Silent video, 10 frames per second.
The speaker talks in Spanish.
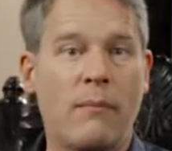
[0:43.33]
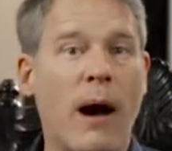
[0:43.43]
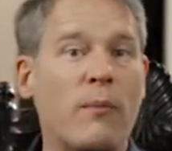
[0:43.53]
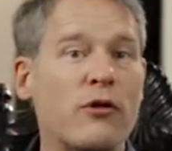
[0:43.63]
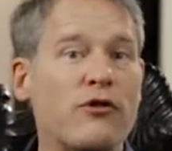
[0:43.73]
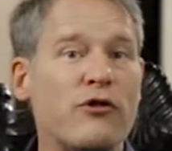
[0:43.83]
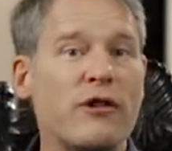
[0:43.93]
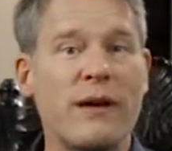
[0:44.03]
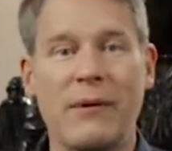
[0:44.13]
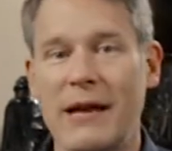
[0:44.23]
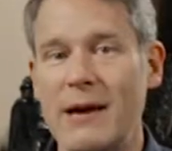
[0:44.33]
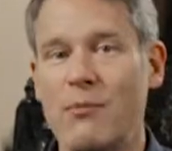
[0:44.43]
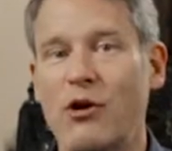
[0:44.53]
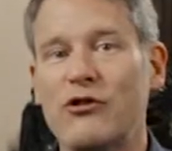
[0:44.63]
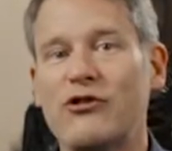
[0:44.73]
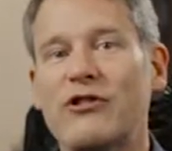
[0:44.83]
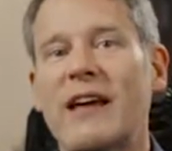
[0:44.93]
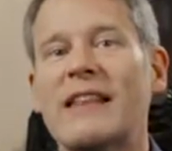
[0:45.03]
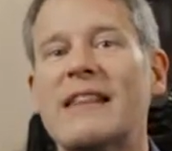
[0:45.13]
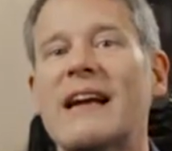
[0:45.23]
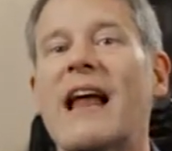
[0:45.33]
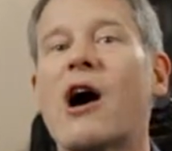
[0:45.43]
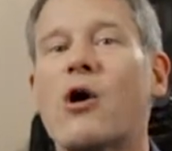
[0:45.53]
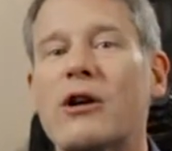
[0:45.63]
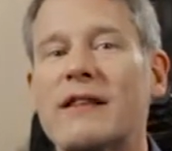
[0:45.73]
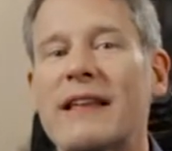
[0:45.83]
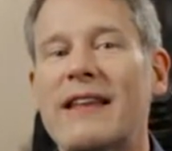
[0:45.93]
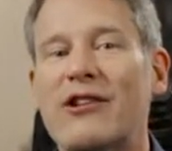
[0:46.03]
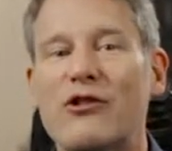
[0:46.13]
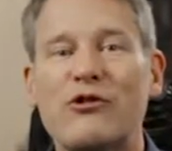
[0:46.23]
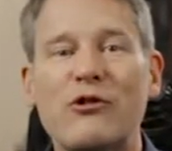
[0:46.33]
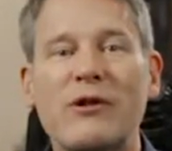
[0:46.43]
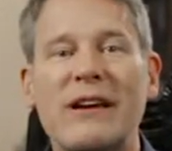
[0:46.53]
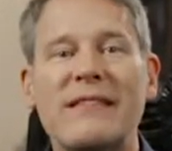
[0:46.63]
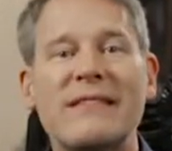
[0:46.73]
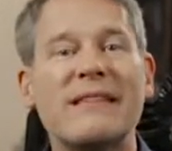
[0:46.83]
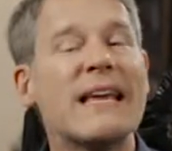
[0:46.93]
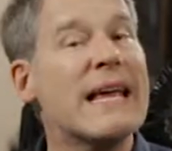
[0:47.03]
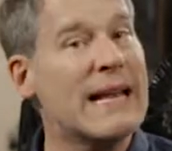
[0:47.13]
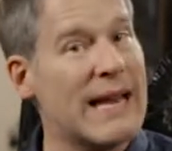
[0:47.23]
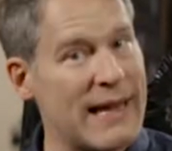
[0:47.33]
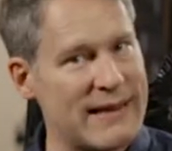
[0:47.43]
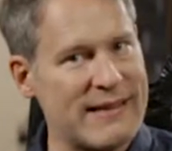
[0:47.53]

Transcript: Vamos y venimos entre la corte de los duques y la de